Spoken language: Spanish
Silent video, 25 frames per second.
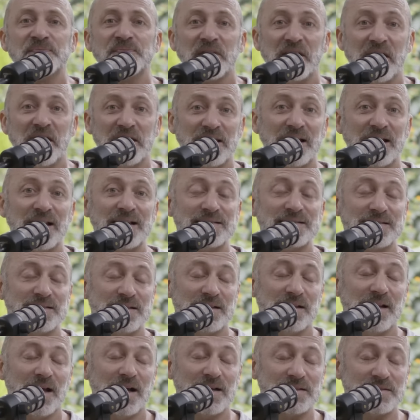Y están las,
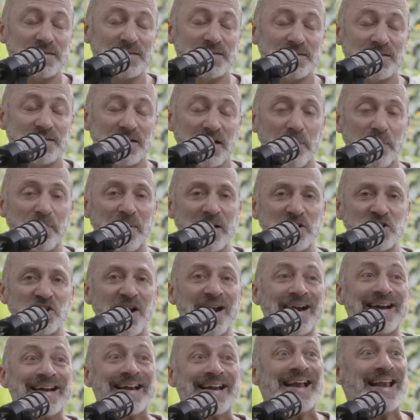las,
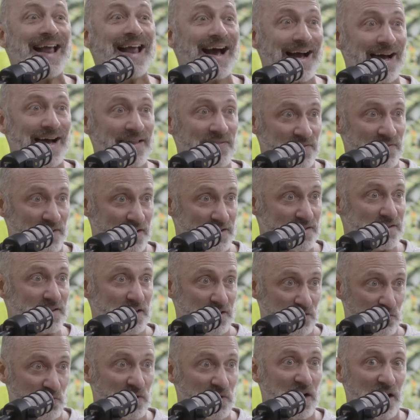respiraciones relajantes,
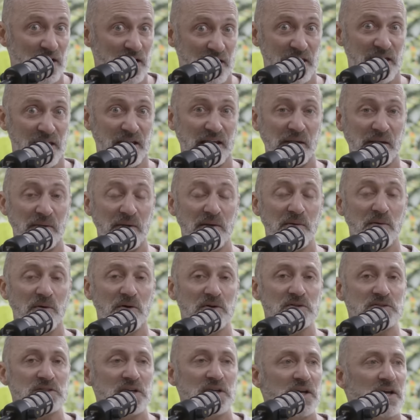que es una de las que describís
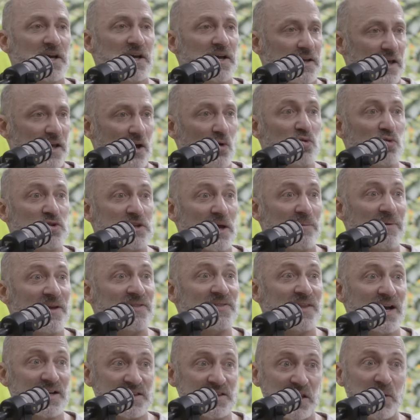vos, que es
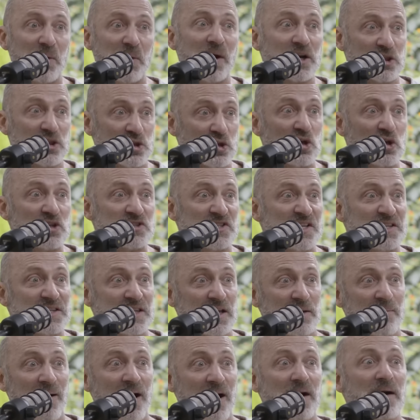justamente activar todo el
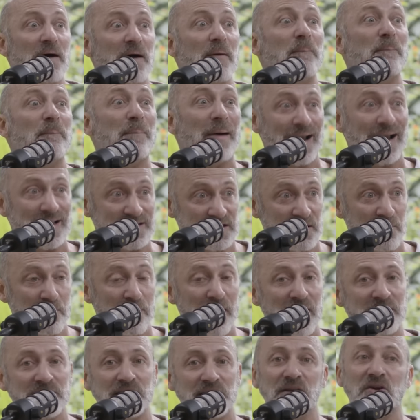sistema
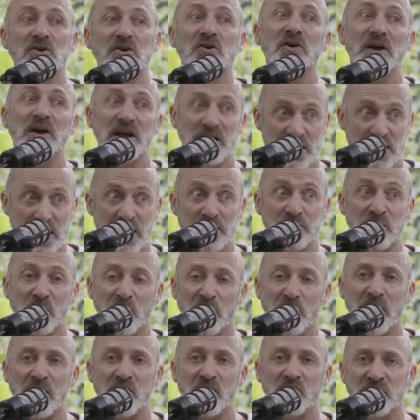parasimpático, el
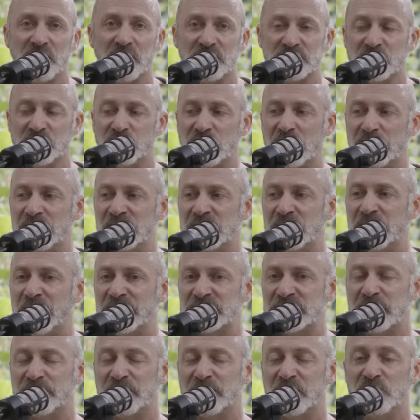nervio vago, que seguramente me
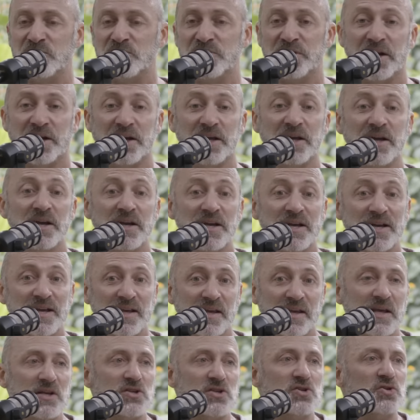vas a preguntar,
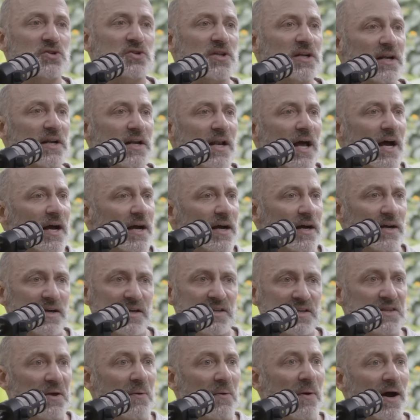y eso te relaja
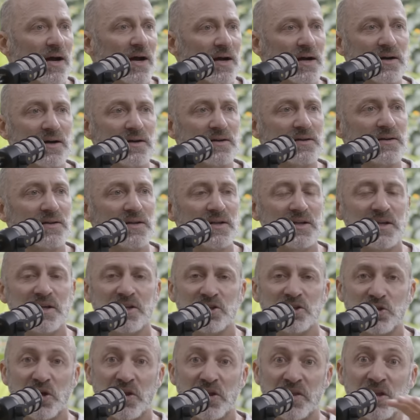y te baja.
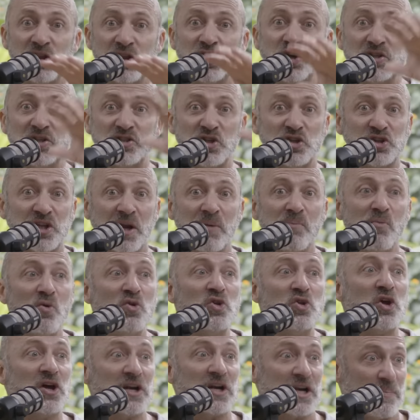Entonces, dentro de esos tres
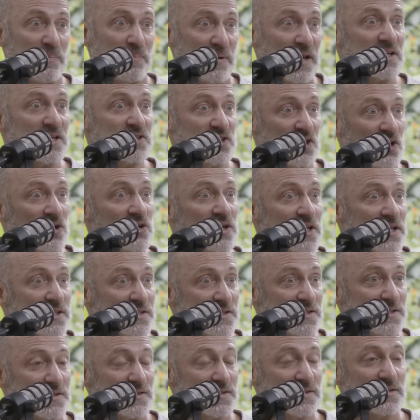mundos de
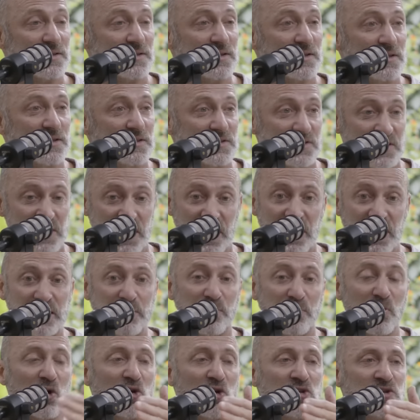respiraciones, si querés
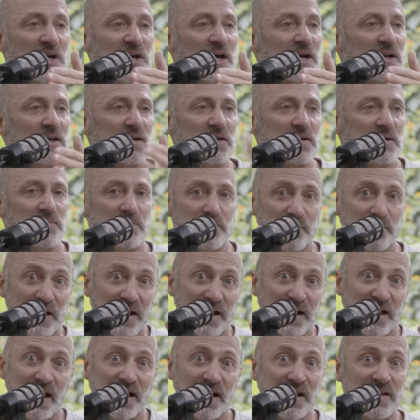te puedo contar,
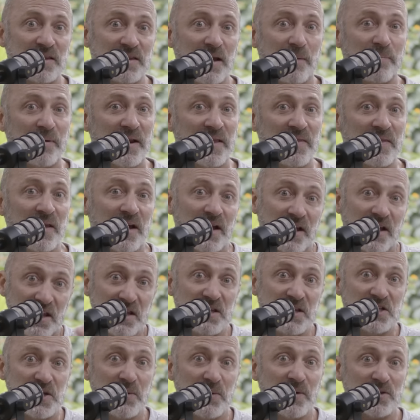para que la gente aprenda
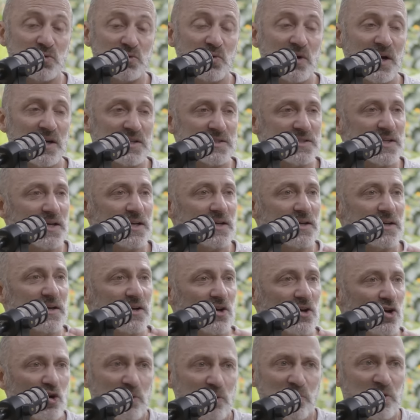y lleve a su casa,
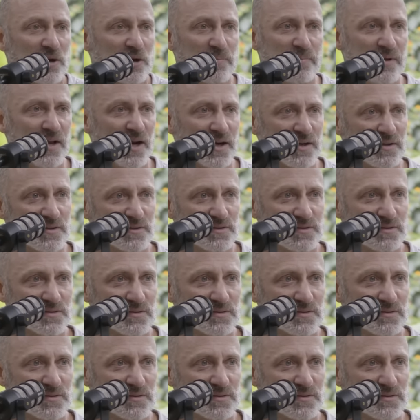cómo respirar.